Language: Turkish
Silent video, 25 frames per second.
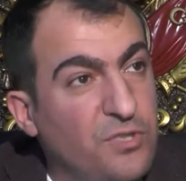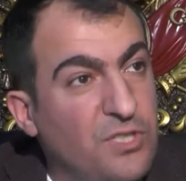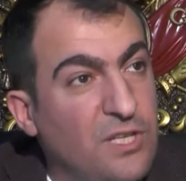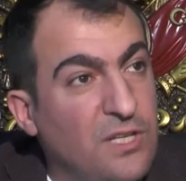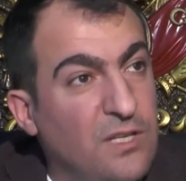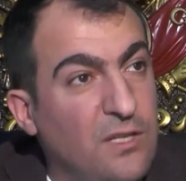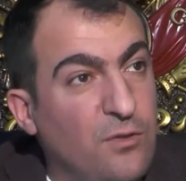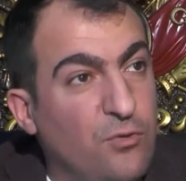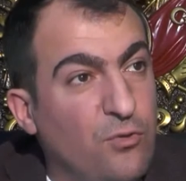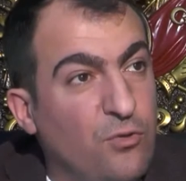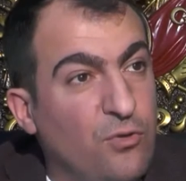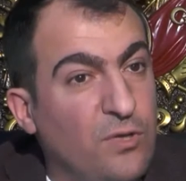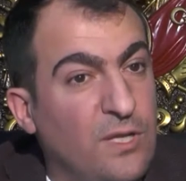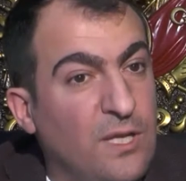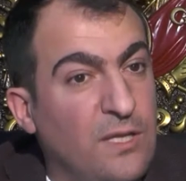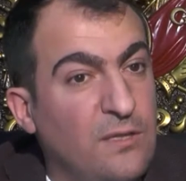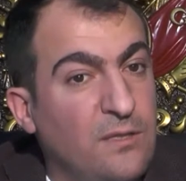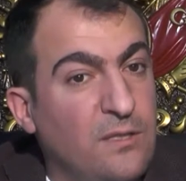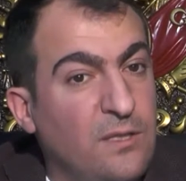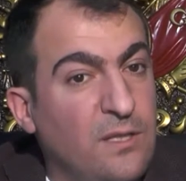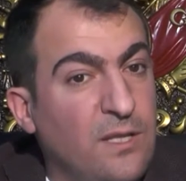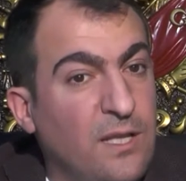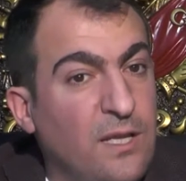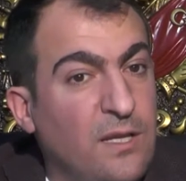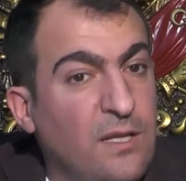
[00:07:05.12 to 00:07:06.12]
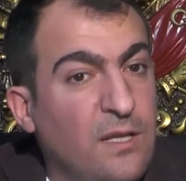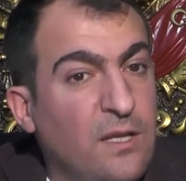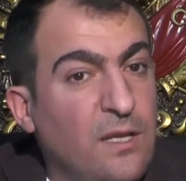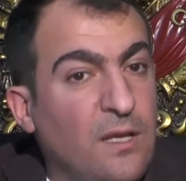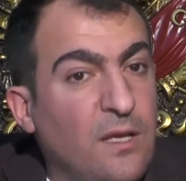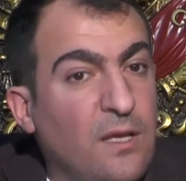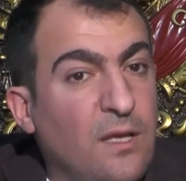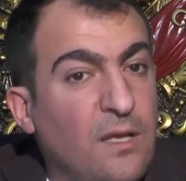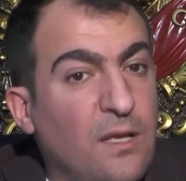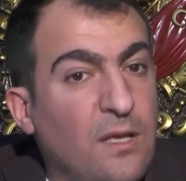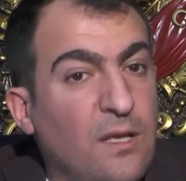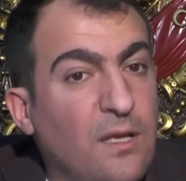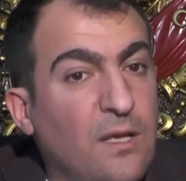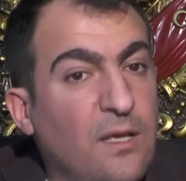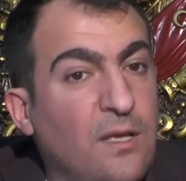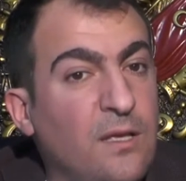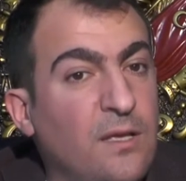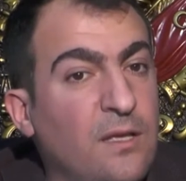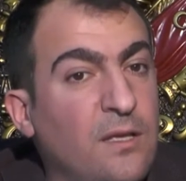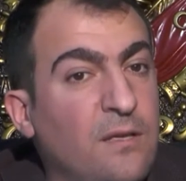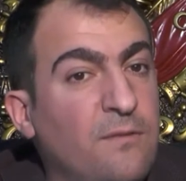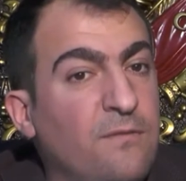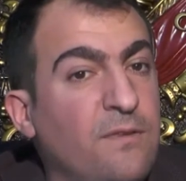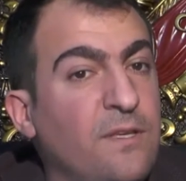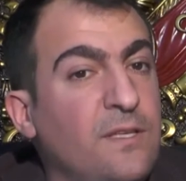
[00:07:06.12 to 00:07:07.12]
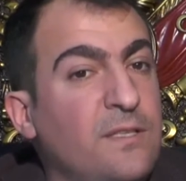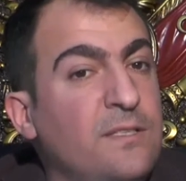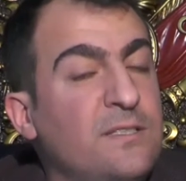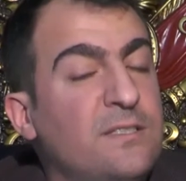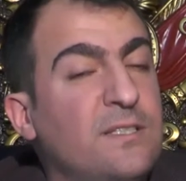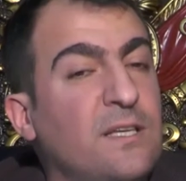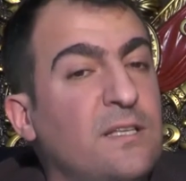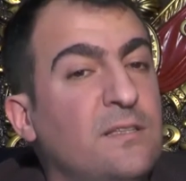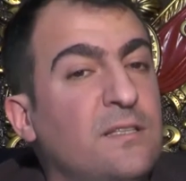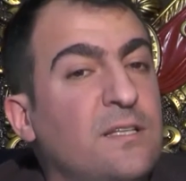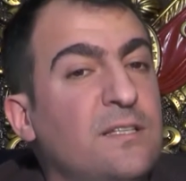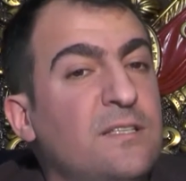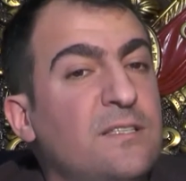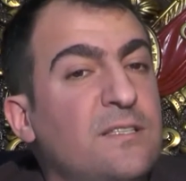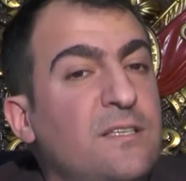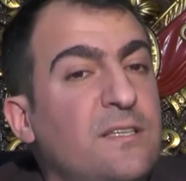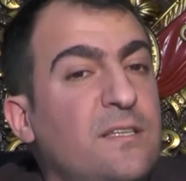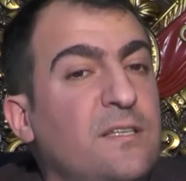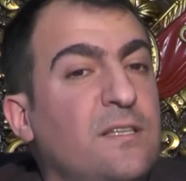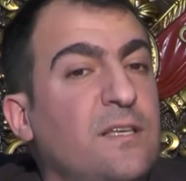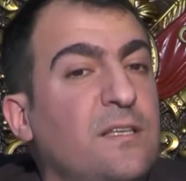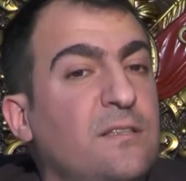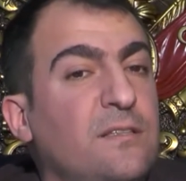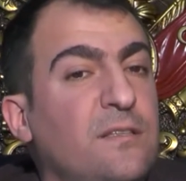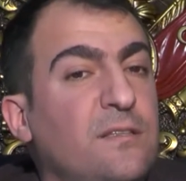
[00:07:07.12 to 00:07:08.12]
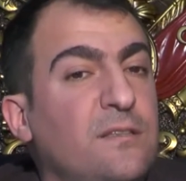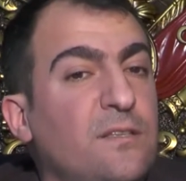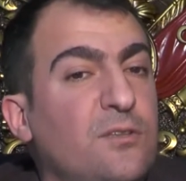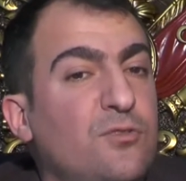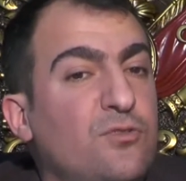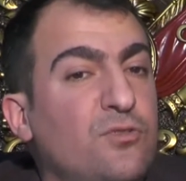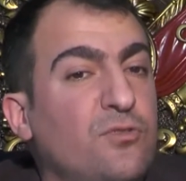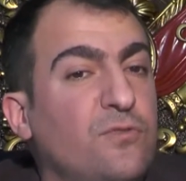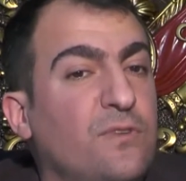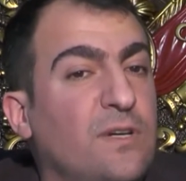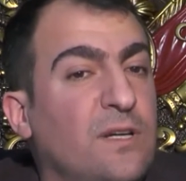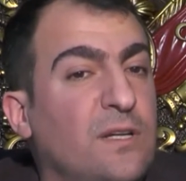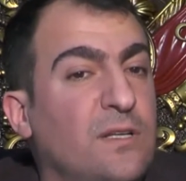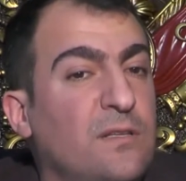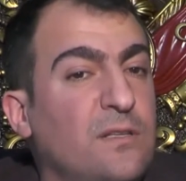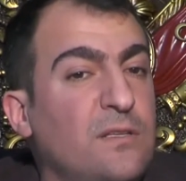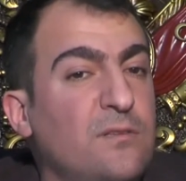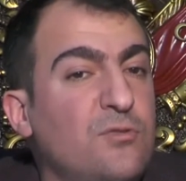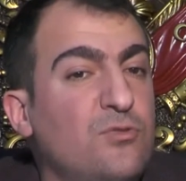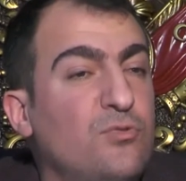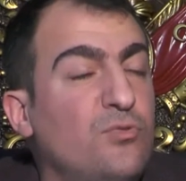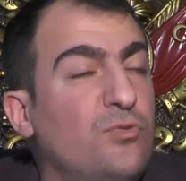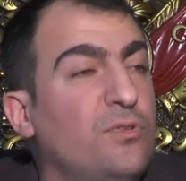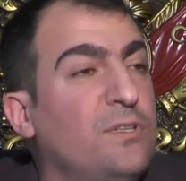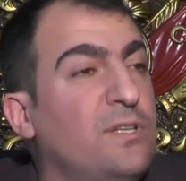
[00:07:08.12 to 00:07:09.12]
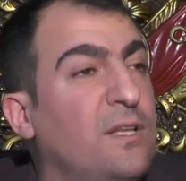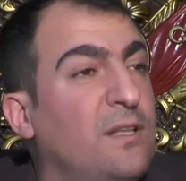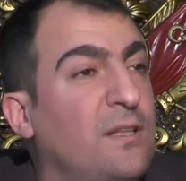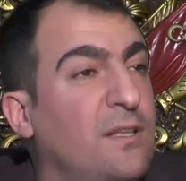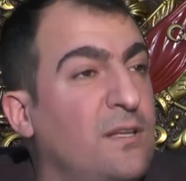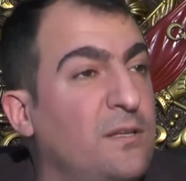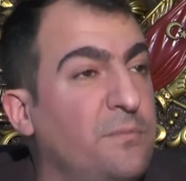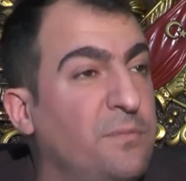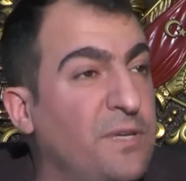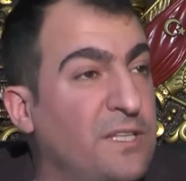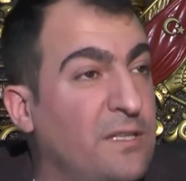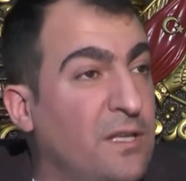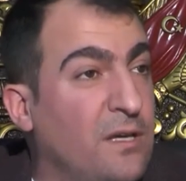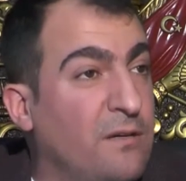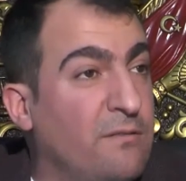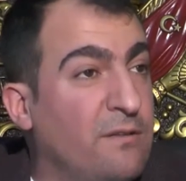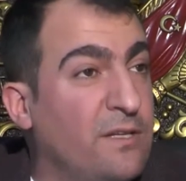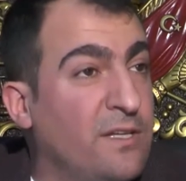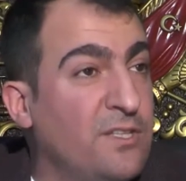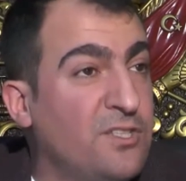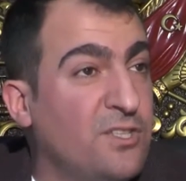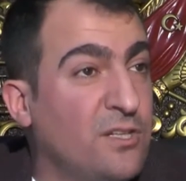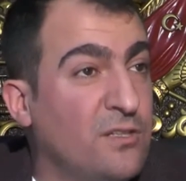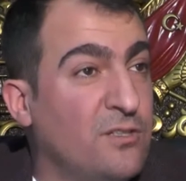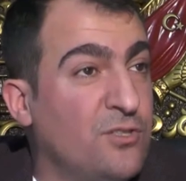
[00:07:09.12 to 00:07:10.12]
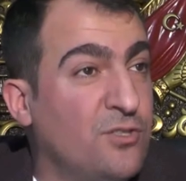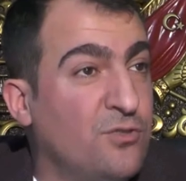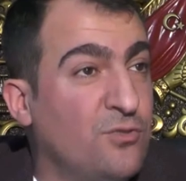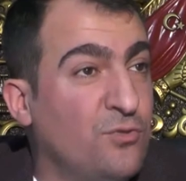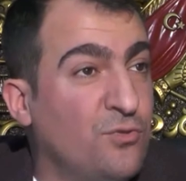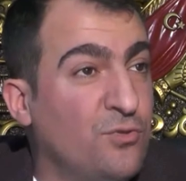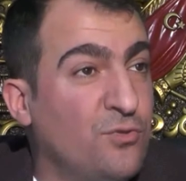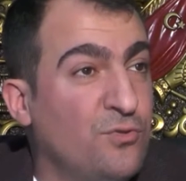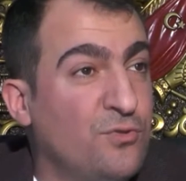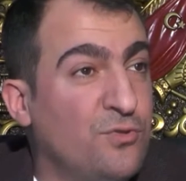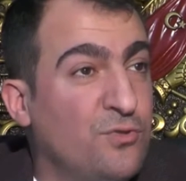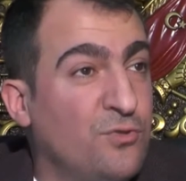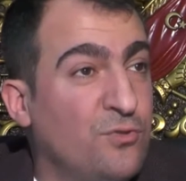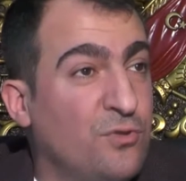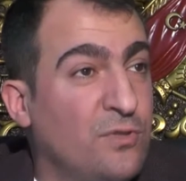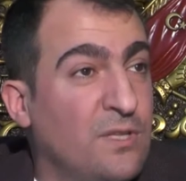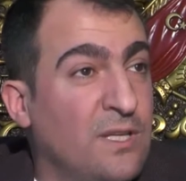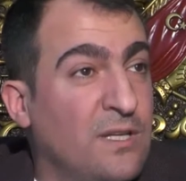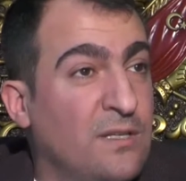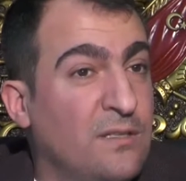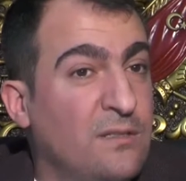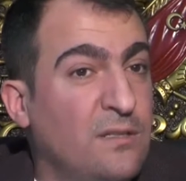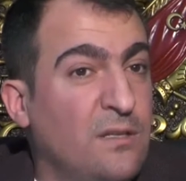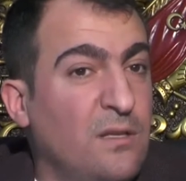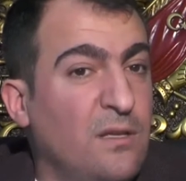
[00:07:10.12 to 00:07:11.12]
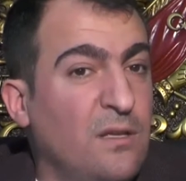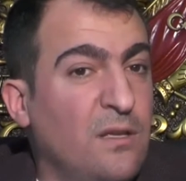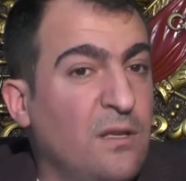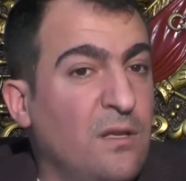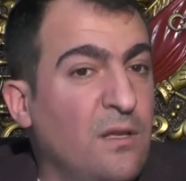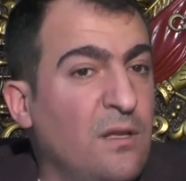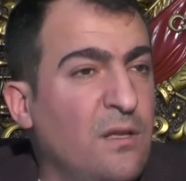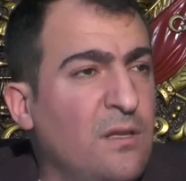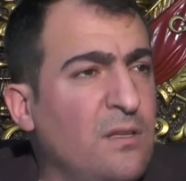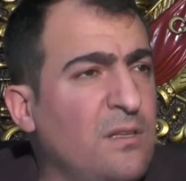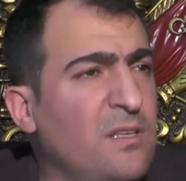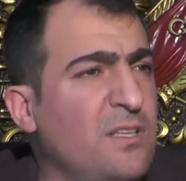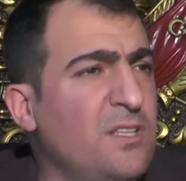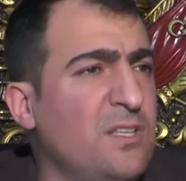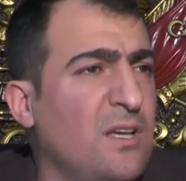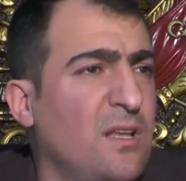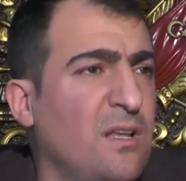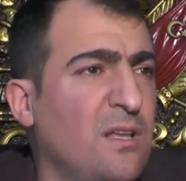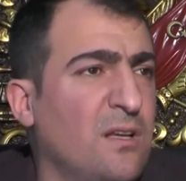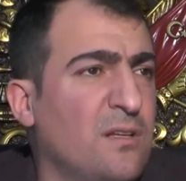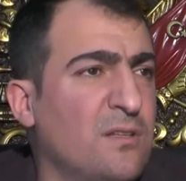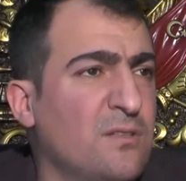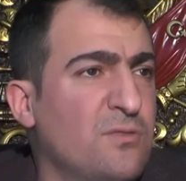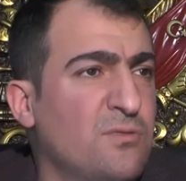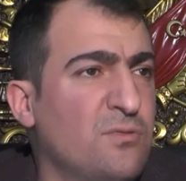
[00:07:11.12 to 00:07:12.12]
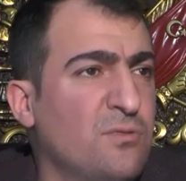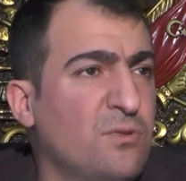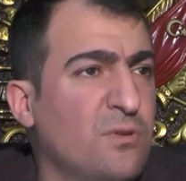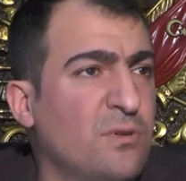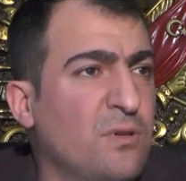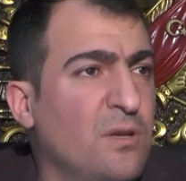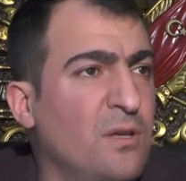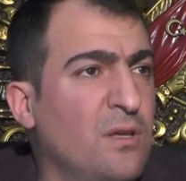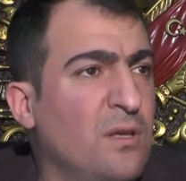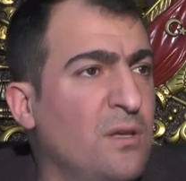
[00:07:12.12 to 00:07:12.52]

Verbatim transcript: bir şeyler öğrendiler e, ve insanların zihniyetinde şu vardı Suriyelileri bedavaya çalıştırıyoruz diyorlardı. Hiç alakası yok.